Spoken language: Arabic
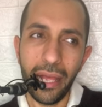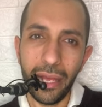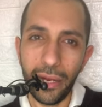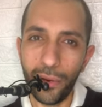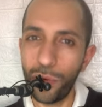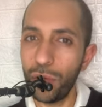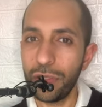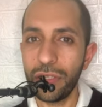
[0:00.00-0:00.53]

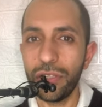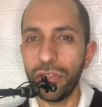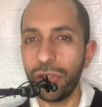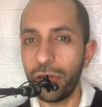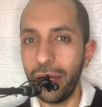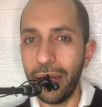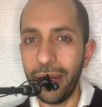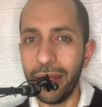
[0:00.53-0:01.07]
الكول
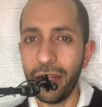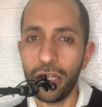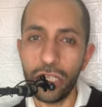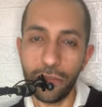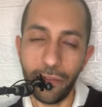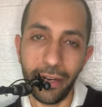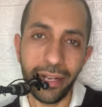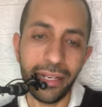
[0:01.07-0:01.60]
سنتر الانجليش
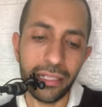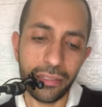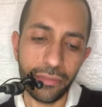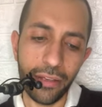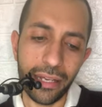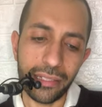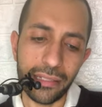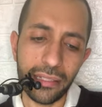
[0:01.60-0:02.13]
فركز
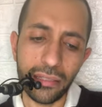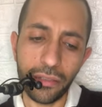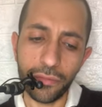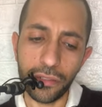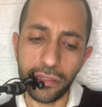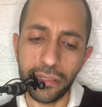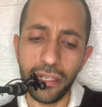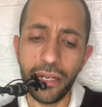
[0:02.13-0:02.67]
في هذه
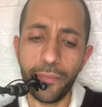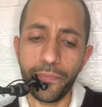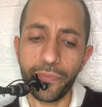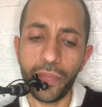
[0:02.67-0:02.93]
التفاصيل